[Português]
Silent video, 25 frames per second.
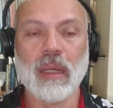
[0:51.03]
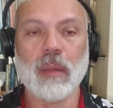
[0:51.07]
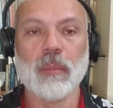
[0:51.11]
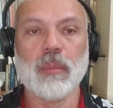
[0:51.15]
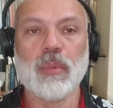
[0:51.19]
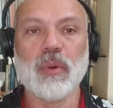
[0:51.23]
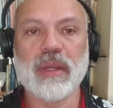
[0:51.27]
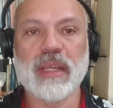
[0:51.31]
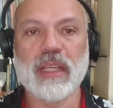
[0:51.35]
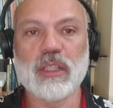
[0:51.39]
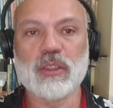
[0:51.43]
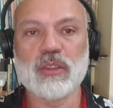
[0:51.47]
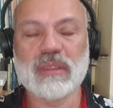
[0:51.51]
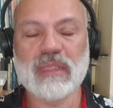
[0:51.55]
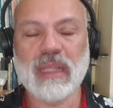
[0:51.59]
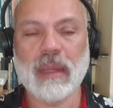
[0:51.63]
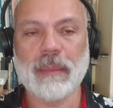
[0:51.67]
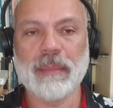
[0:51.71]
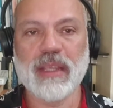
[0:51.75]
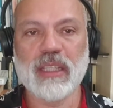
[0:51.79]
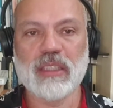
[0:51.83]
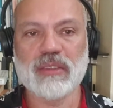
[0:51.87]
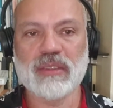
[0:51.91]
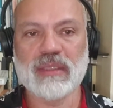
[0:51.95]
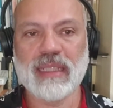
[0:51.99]
Porque
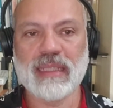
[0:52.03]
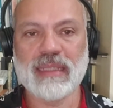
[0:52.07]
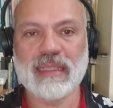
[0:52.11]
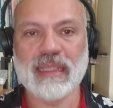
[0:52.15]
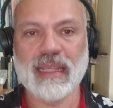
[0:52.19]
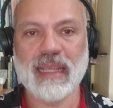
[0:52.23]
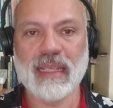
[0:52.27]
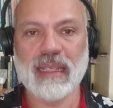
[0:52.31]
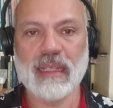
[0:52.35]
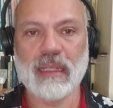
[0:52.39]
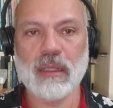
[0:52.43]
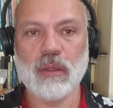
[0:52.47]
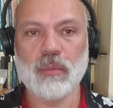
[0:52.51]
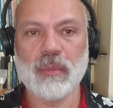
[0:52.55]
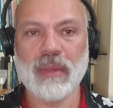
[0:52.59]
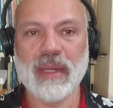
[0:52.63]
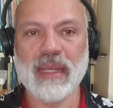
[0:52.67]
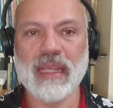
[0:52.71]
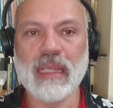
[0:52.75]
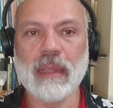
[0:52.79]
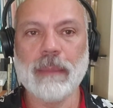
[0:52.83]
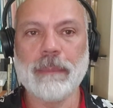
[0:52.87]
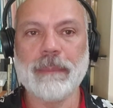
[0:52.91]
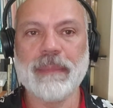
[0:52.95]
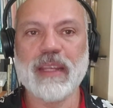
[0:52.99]
justamente você tem uma
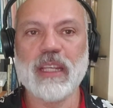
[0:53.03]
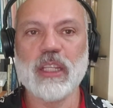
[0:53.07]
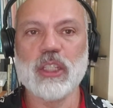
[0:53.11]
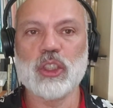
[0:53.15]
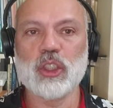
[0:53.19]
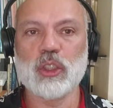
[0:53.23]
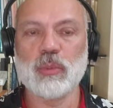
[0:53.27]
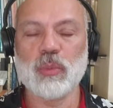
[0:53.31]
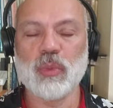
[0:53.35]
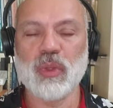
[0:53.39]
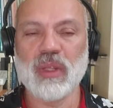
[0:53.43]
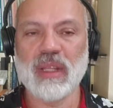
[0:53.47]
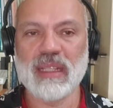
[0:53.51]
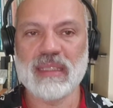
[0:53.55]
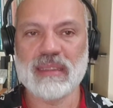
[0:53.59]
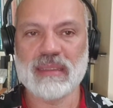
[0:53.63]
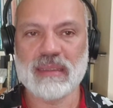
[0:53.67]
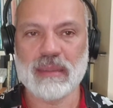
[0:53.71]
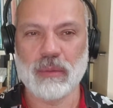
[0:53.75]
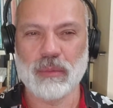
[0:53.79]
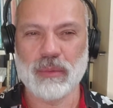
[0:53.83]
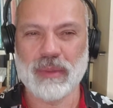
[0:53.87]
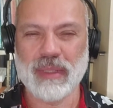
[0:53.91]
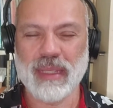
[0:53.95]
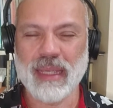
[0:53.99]

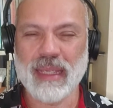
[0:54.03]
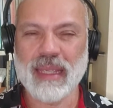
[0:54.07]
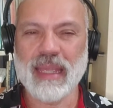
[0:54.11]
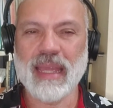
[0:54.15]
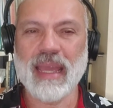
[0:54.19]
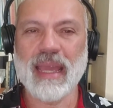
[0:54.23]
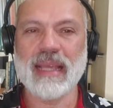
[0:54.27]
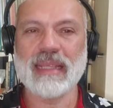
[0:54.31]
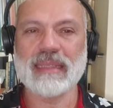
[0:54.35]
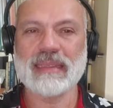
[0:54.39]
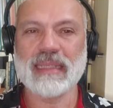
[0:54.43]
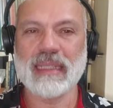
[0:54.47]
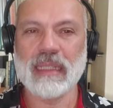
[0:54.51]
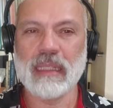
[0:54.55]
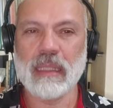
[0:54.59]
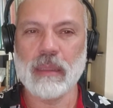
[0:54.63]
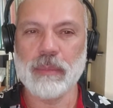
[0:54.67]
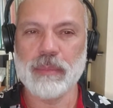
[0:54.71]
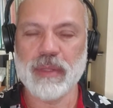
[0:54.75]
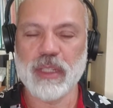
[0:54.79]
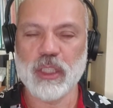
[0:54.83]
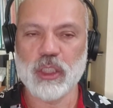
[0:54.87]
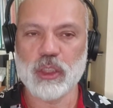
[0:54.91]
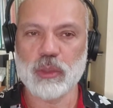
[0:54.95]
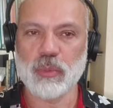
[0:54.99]
hiperestimulação. O que, que é essa
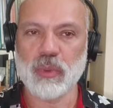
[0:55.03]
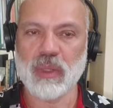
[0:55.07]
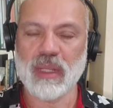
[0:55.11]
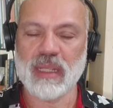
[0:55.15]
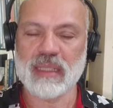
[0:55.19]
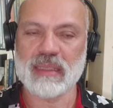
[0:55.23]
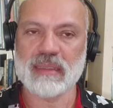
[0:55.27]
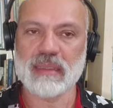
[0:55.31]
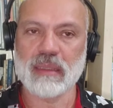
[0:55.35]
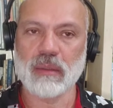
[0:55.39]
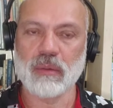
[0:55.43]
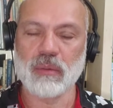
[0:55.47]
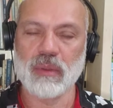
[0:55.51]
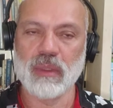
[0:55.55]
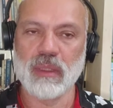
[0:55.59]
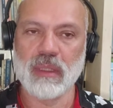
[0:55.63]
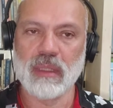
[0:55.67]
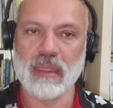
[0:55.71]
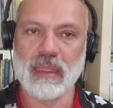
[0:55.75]
hiperestimulação?